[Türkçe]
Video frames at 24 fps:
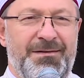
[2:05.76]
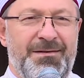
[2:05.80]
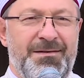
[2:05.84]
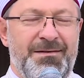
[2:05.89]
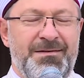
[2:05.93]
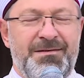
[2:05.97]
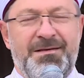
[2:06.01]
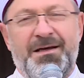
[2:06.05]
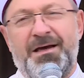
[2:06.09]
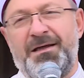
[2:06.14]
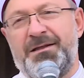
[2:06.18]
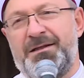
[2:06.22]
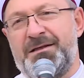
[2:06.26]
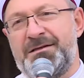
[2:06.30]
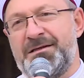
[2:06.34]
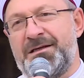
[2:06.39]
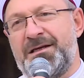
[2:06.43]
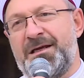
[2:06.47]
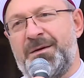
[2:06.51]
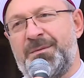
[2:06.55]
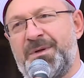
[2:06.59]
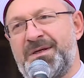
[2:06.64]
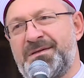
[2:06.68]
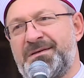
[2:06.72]

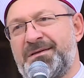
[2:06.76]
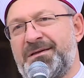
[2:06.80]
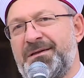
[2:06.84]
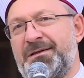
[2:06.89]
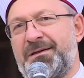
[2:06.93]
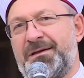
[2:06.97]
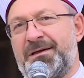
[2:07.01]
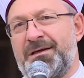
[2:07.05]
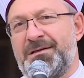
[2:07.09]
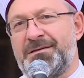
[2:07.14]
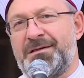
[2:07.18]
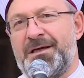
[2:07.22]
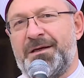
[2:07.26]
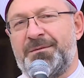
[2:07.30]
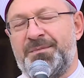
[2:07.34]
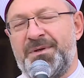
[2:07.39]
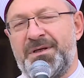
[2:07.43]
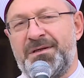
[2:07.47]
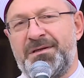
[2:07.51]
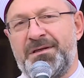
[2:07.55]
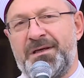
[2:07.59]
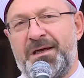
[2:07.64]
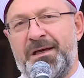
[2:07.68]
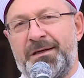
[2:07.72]
Sadece namaz kılınacak
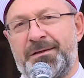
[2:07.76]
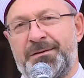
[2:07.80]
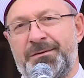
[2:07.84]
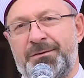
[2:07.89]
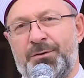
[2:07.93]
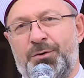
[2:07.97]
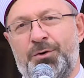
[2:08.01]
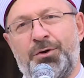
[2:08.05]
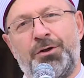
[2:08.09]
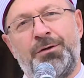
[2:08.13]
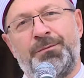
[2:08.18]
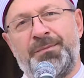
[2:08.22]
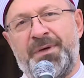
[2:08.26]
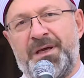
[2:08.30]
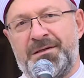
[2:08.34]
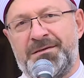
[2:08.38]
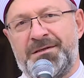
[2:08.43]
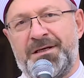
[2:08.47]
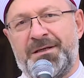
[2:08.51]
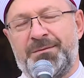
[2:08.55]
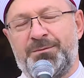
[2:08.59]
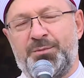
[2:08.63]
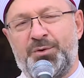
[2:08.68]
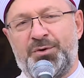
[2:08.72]
bir yer
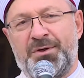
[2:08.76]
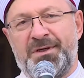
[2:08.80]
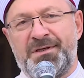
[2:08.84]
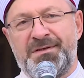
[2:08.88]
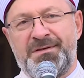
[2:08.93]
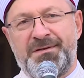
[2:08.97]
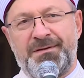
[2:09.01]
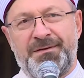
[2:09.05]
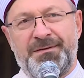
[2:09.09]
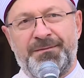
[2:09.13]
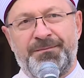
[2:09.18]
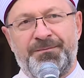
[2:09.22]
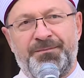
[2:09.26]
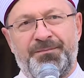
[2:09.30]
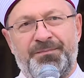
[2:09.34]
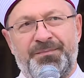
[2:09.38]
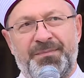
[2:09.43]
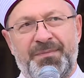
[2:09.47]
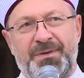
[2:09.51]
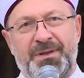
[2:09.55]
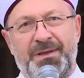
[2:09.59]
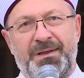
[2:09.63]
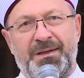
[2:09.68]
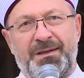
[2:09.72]
olmayacak burası.
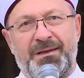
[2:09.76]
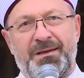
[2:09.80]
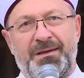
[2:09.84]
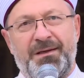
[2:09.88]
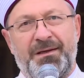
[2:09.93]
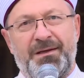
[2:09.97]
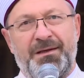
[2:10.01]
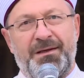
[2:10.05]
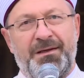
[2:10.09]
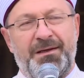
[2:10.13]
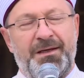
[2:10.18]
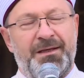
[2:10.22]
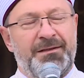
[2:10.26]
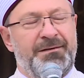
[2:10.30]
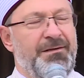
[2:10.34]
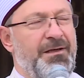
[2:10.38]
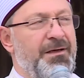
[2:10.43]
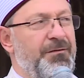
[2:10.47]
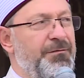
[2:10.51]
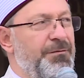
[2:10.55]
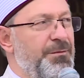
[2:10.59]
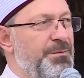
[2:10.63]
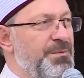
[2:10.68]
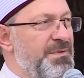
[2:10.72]

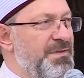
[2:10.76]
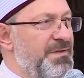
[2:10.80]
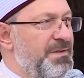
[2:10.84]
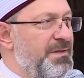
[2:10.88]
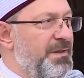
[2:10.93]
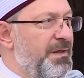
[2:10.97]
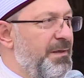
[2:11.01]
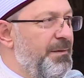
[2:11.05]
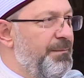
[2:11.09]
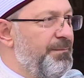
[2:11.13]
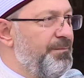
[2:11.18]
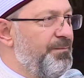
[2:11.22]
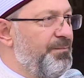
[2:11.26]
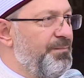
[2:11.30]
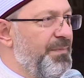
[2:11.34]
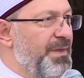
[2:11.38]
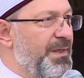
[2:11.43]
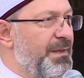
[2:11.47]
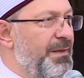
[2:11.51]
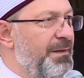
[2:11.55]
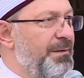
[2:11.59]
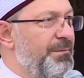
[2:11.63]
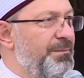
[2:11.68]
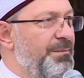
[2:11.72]
Etrafımızda
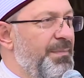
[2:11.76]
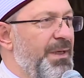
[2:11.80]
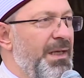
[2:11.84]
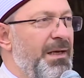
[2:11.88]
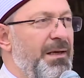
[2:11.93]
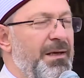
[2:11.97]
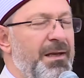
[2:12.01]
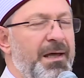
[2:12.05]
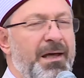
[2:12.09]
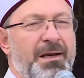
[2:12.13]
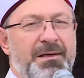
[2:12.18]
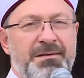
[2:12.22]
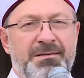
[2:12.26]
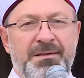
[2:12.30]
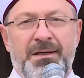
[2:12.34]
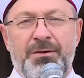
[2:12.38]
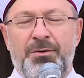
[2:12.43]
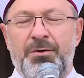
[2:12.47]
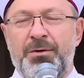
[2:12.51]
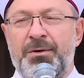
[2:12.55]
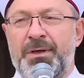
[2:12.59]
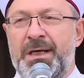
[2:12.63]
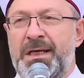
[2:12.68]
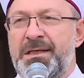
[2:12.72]
binlerce
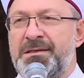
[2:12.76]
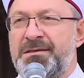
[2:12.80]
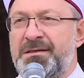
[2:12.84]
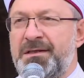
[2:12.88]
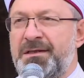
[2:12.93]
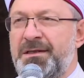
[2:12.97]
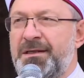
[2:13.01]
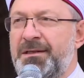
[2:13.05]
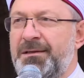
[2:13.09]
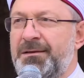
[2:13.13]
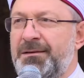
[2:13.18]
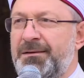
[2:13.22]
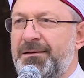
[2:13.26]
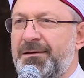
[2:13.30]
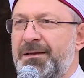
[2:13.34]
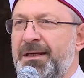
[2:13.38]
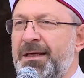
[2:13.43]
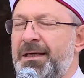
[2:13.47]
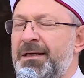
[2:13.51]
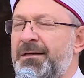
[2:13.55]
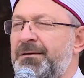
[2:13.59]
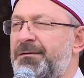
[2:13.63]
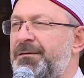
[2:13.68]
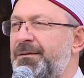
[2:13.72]
öğrencinin
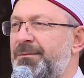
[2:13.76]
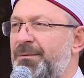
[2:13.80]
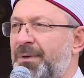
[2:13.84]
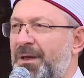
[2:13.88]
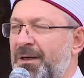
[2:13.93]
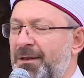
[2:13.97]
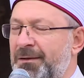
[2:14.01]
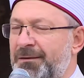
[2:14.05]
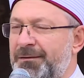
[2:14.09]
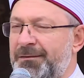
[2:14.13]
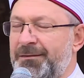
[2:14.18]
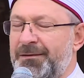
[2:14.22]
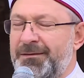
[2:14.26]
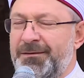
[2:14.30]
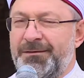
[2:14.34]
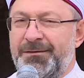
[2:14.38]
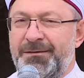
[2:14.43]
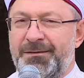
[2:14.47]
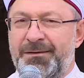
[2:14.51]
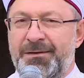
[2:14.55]
eğitim aldığı